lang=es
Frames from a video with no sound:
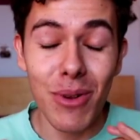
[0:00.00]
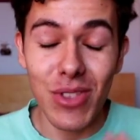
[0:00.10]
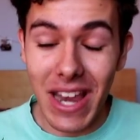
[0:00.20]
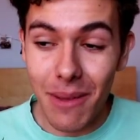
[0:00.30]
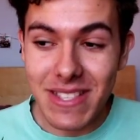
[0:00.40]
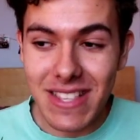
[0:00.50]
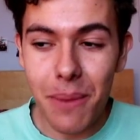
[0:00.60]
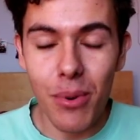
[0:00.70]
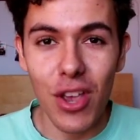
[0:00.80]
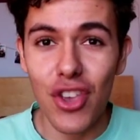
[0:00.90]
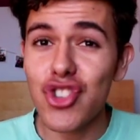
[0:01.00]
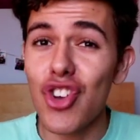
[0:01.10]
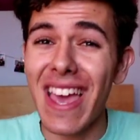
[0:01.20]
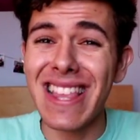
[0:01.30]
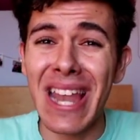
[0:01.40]
lo tenía que pensar porque yo
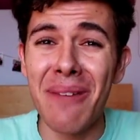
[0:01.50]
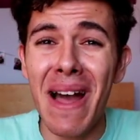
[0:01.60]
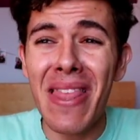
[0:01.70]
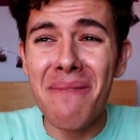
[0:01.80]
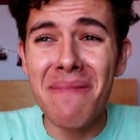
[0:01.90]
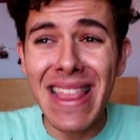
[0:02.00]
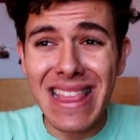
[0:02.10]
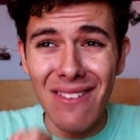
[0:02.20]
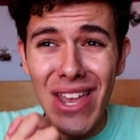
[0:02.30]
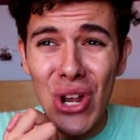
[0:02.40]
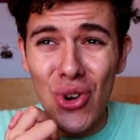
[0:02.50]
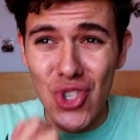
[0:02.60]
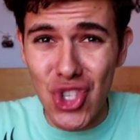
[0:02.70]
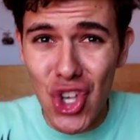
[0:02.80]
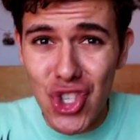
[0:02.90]
soy extremadamente
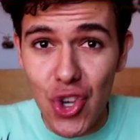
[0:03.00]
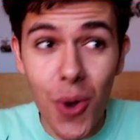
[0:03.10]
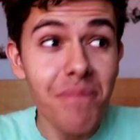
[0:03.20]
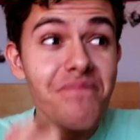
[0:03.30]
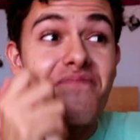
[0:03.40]
vergonzoso